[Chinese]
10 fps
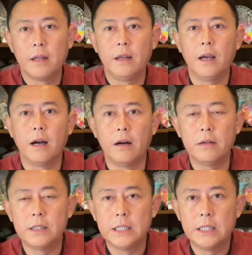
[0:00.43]
你
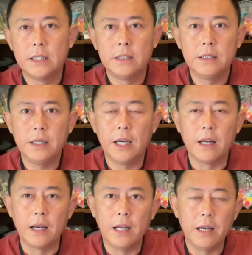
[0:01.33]
好，今天
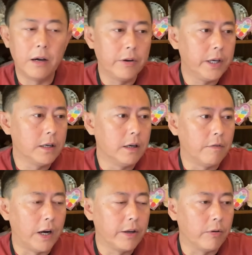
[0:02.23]
啊来聊一个
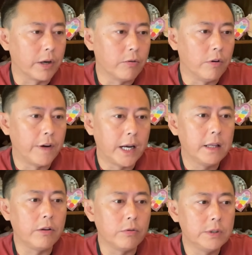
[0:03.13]
网友给我发
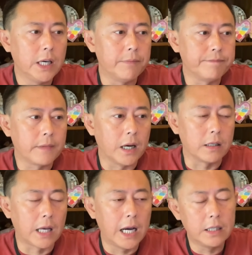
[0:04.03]
来的邮件
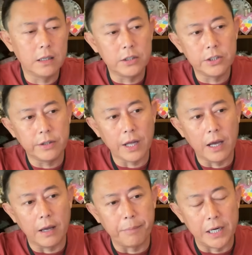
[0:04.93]
啊，他呢是
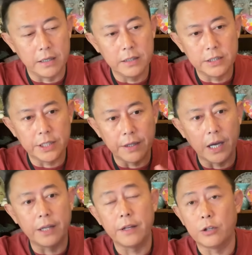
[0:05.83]
在本人呢现在
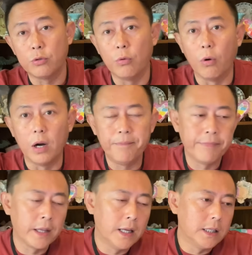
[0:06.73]
还在中国，
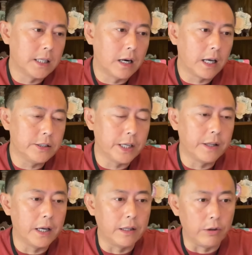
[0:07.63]
但是他现
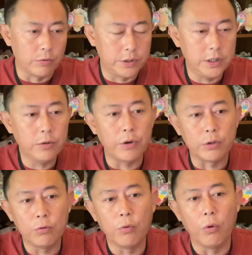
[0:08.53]
在呢有机会
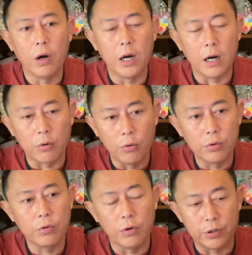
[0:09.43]
出国啊，
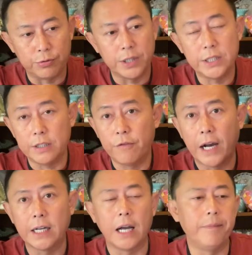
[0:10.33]
工作、学习、
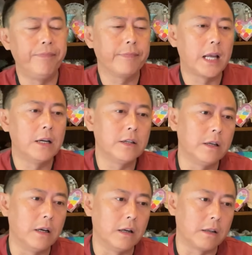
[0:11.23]
发展，但是
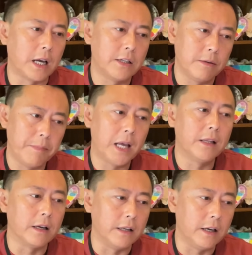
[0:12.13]
呢他身边
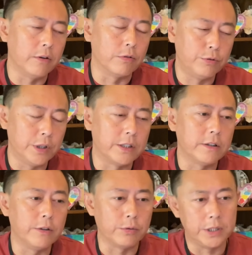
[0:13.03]
呢也有确
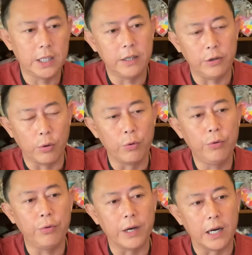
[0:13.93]
实有些犹
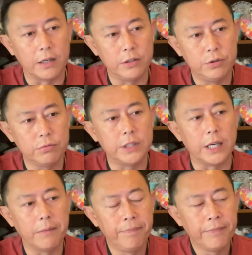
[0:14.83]
豫啊和纠结，